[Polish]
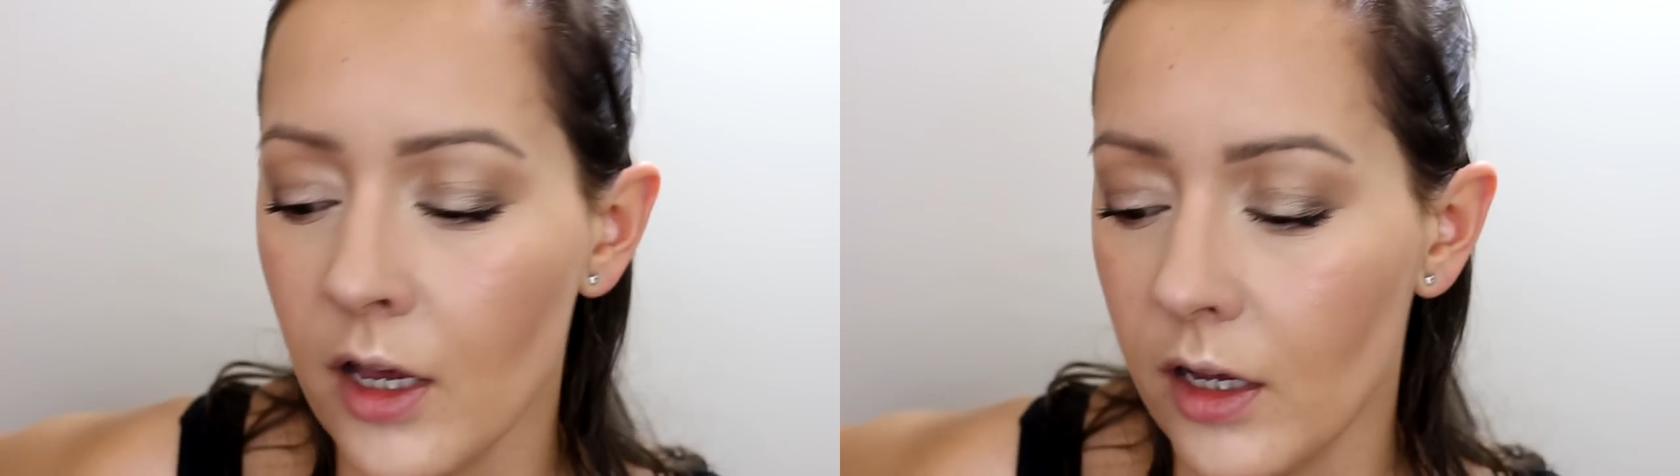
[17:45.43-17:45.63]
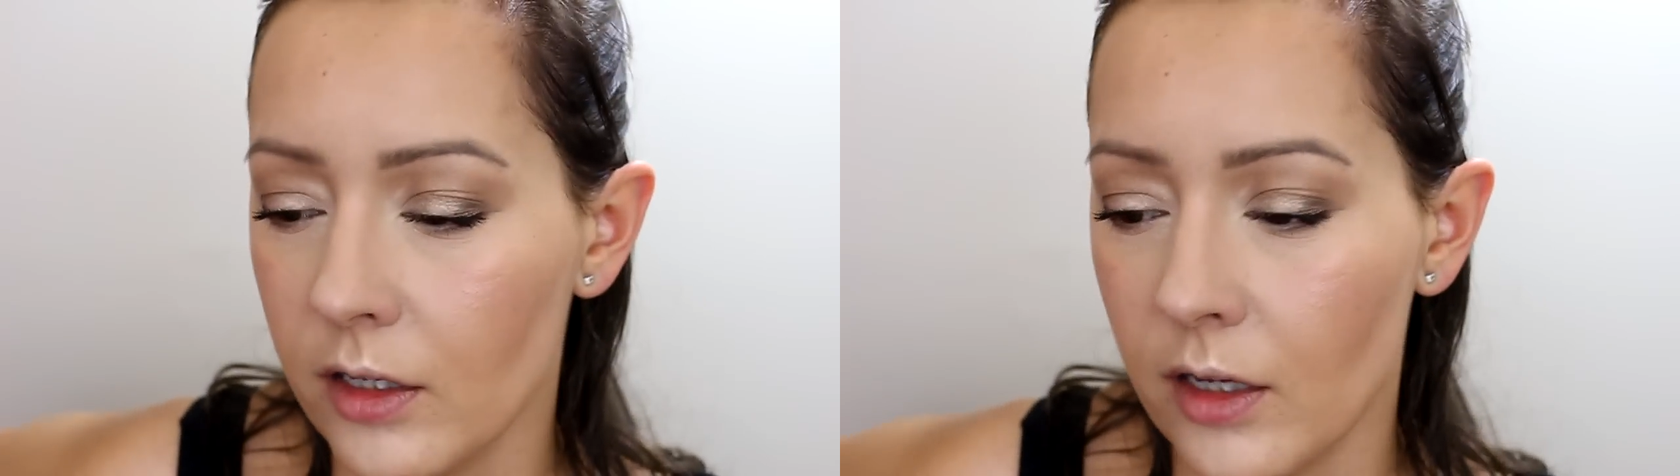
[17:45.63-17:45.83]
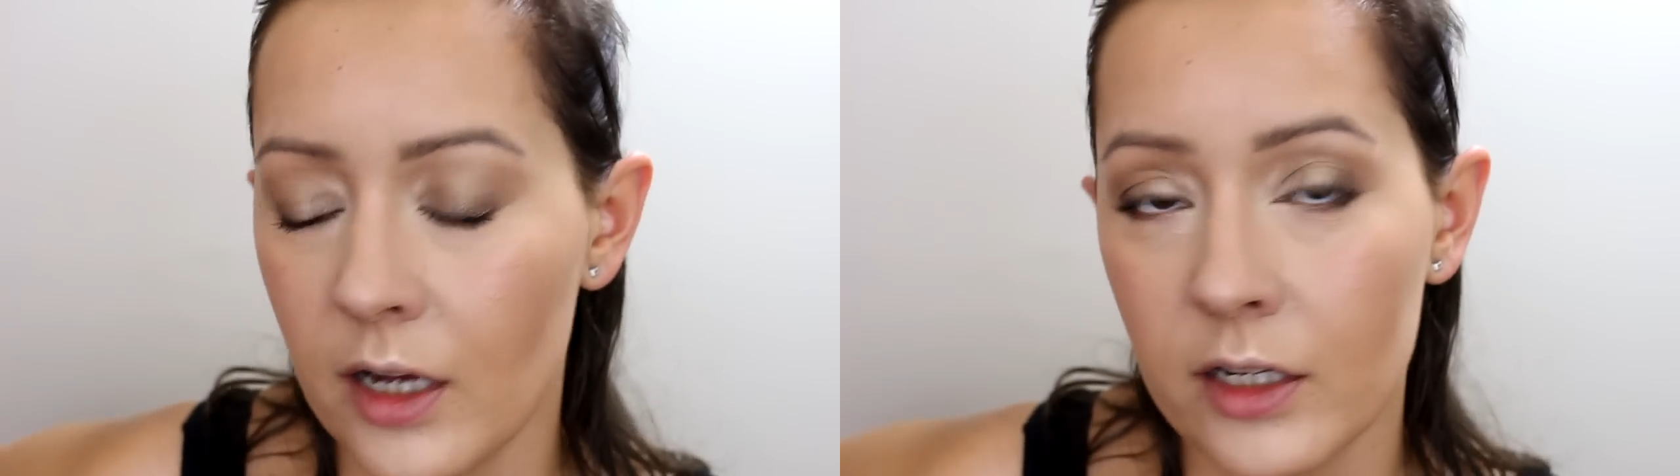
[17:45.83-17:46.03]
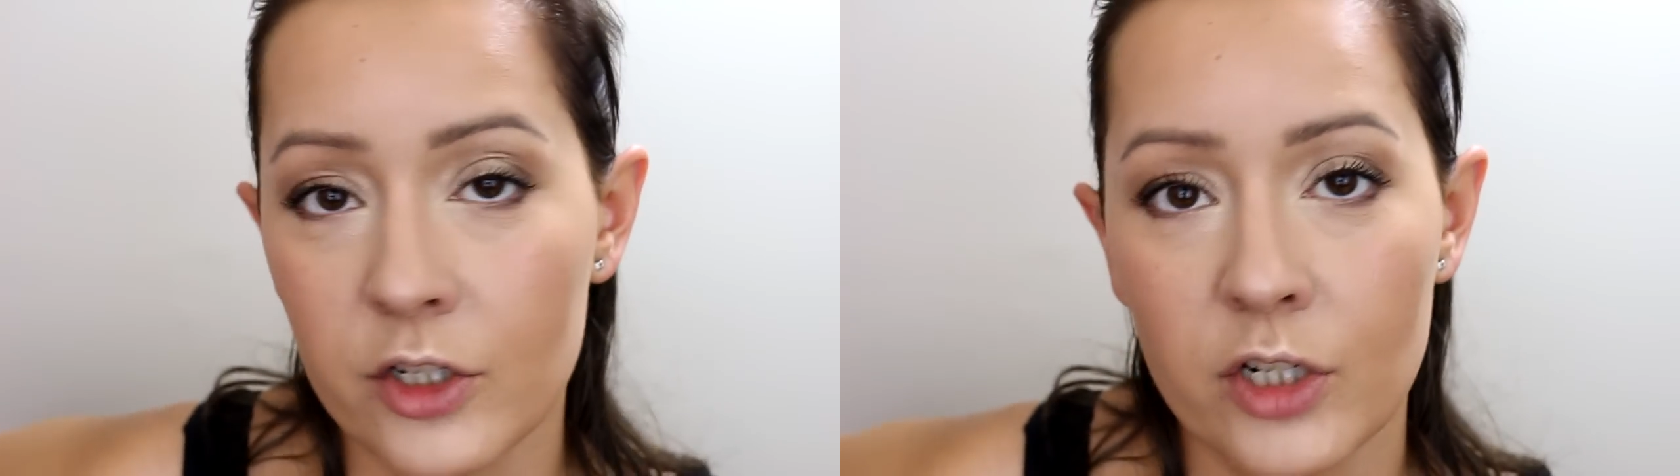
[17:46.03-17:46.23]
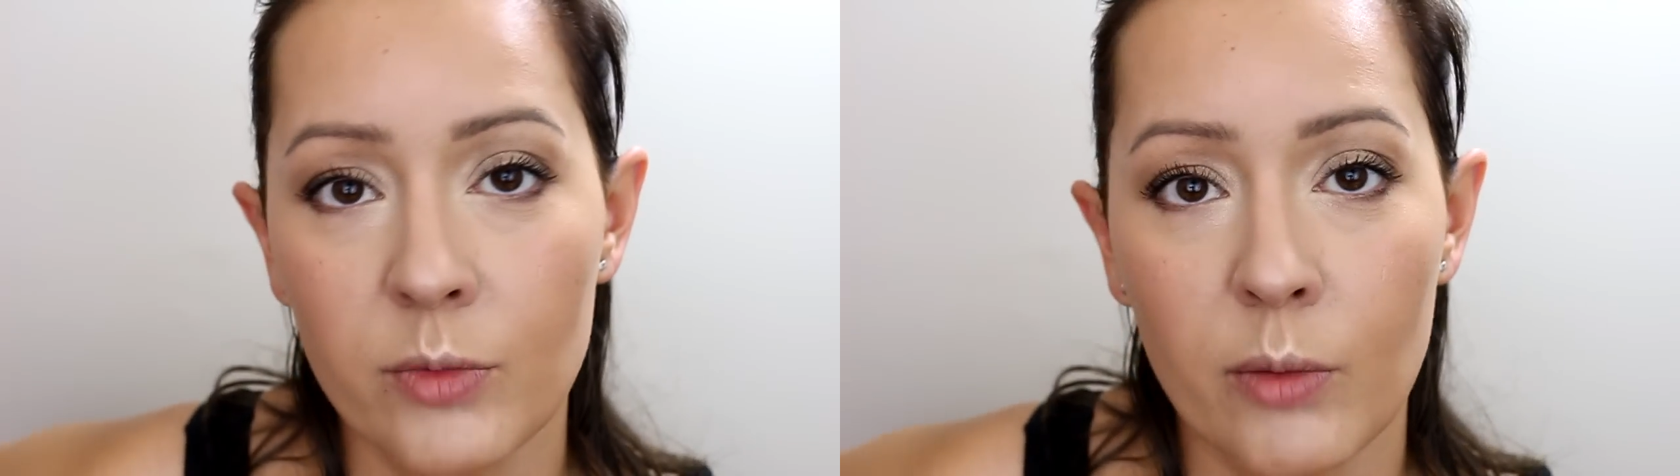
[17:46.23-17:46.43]
e, ale
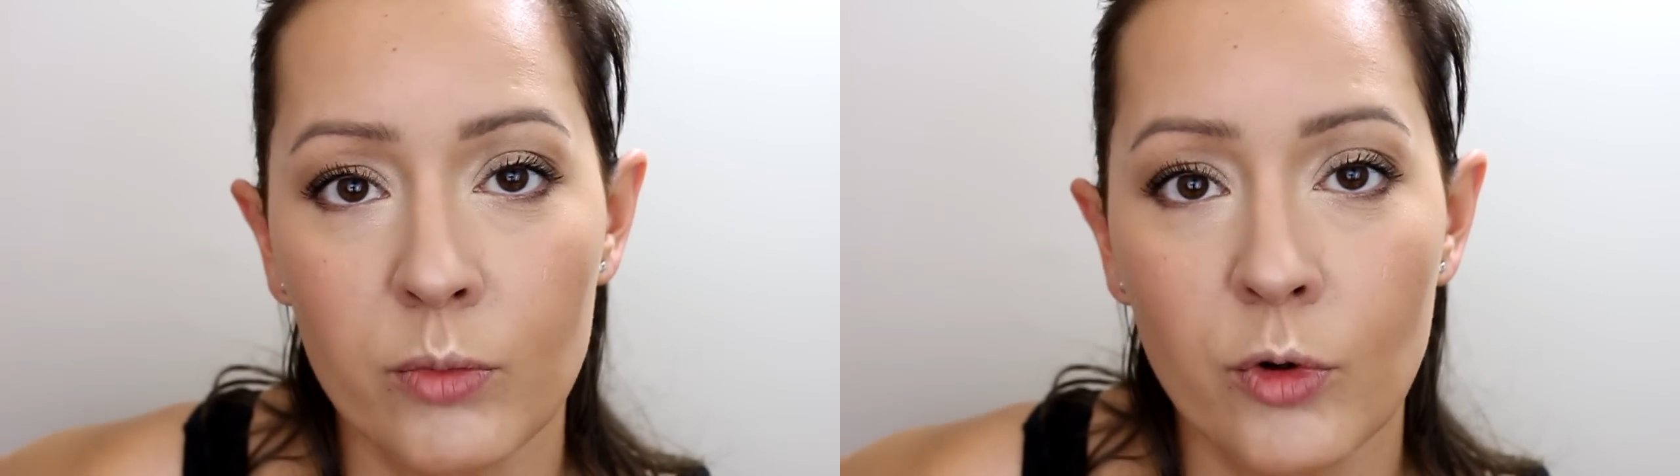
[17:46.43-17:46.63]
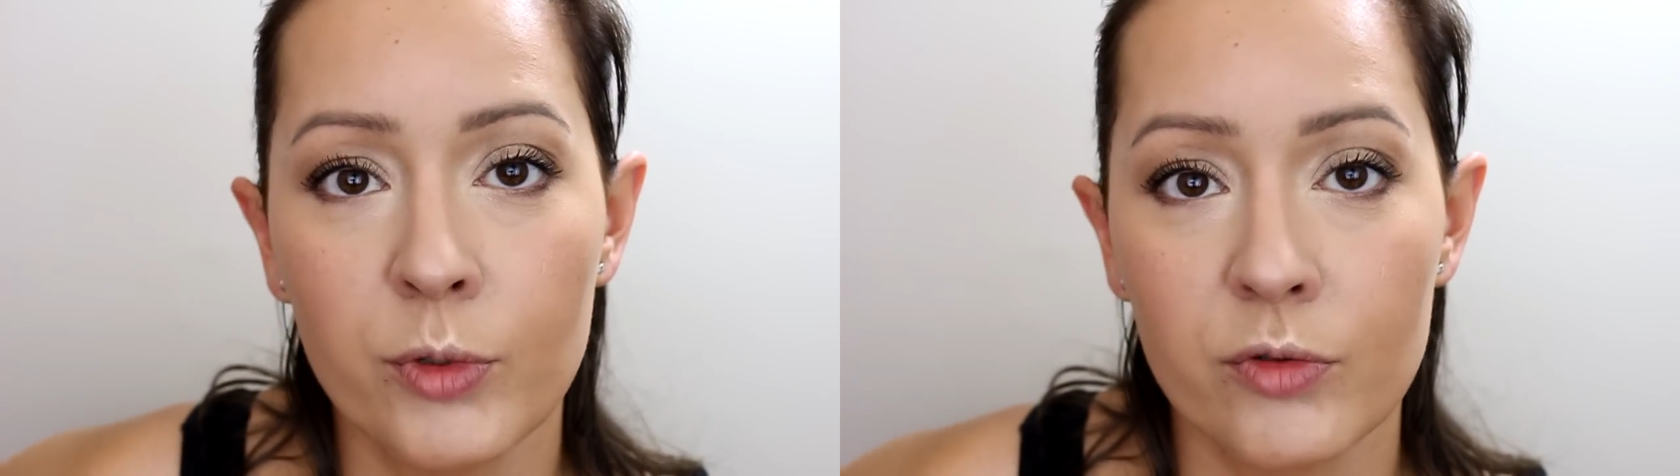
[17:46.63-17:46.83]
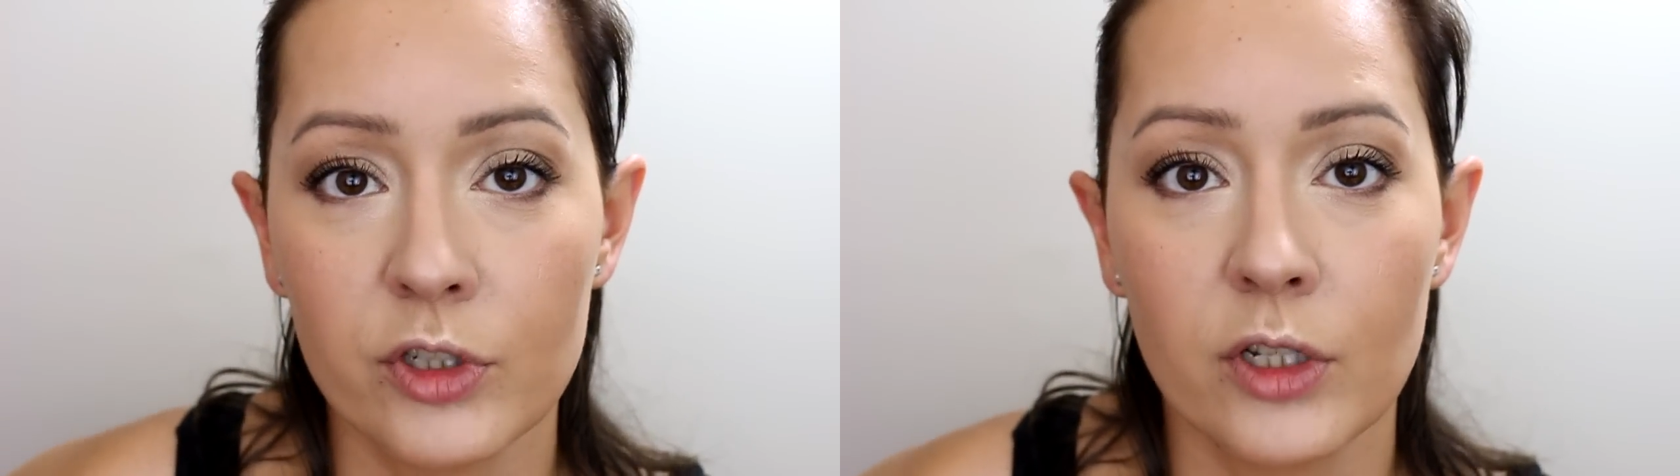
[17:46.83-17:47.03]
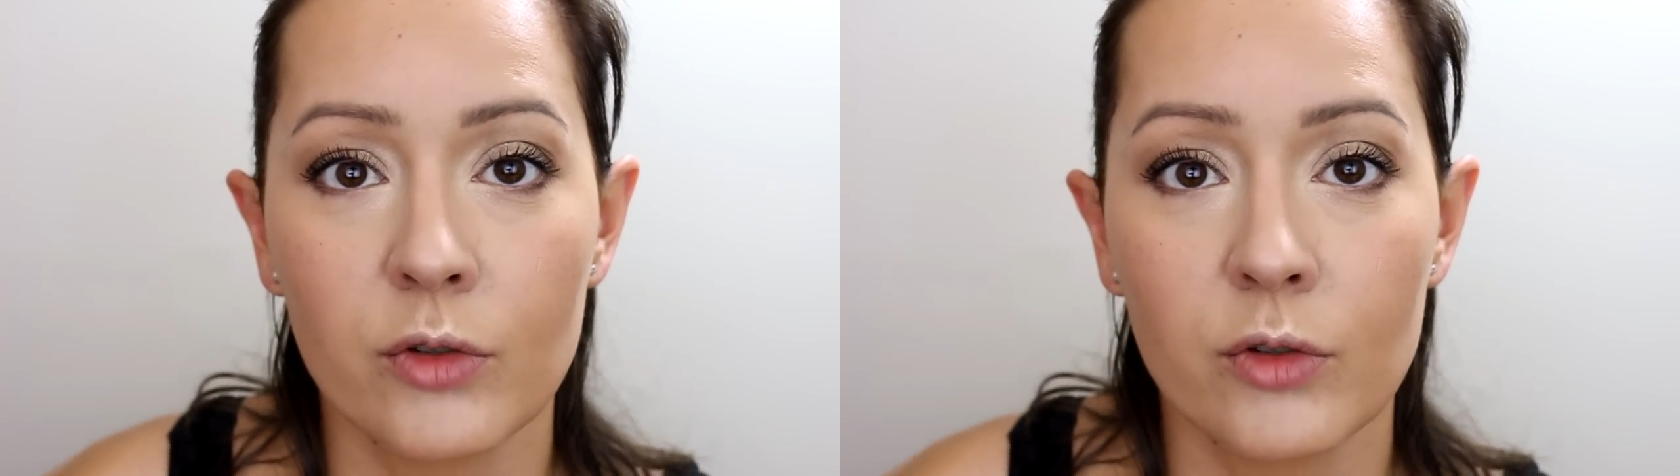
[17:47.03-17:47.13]
jeżeli miałabym kupić właśnie